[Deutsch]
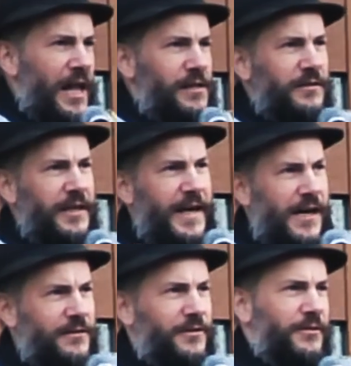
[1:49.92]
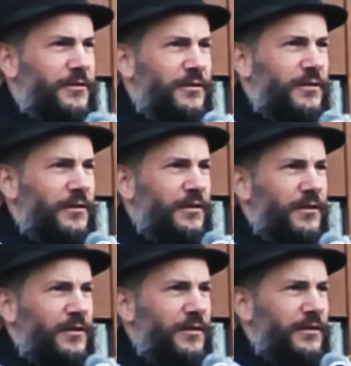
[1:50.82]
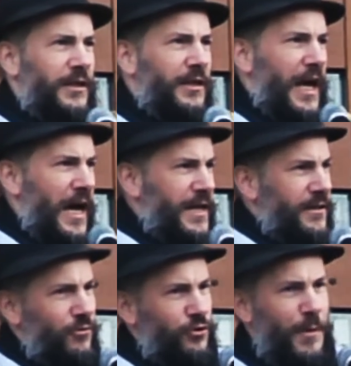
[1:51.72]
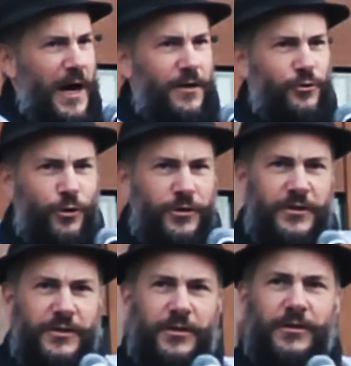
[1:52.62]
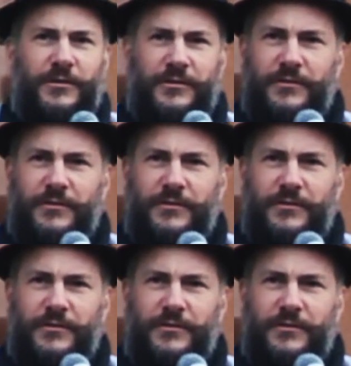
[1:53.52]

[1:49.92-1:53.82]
Alten ehrt, die Kleinen und Schwachen schützt,